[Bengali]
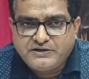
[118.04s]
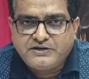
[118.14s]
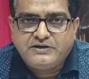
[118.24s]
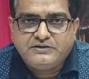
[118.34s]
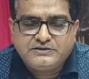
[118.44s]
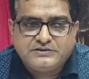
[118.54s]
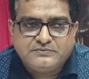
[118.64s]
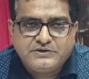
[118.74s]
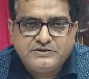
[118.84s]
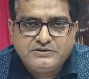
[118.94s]
প্যান কার্ড
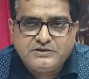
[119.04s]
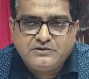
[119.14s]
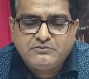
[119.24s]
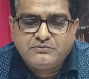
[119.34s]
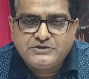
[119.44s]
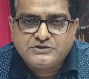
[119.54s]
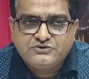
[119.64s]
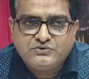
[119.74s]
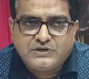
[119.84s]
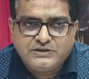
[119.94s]
দেখতে পাই বেশ
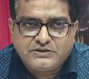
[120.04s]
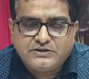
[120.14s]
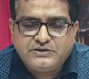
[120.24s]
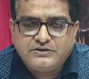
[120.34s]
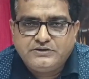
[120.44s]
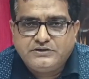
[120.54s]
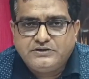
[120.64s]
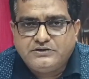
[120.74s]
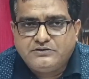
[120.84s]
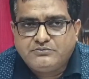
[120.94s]
কিছু আধার কার্ড
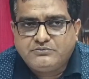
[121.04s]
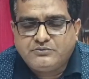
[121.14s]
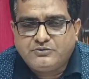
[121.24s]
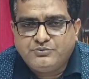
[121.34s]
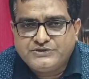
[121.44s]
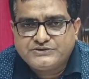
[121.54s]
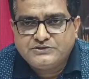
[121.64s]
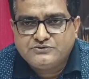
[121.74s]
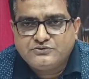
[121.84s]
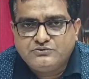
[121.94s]
বেশ
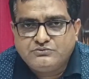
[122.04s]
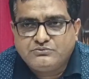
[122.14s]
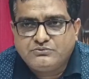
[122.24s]
কিছু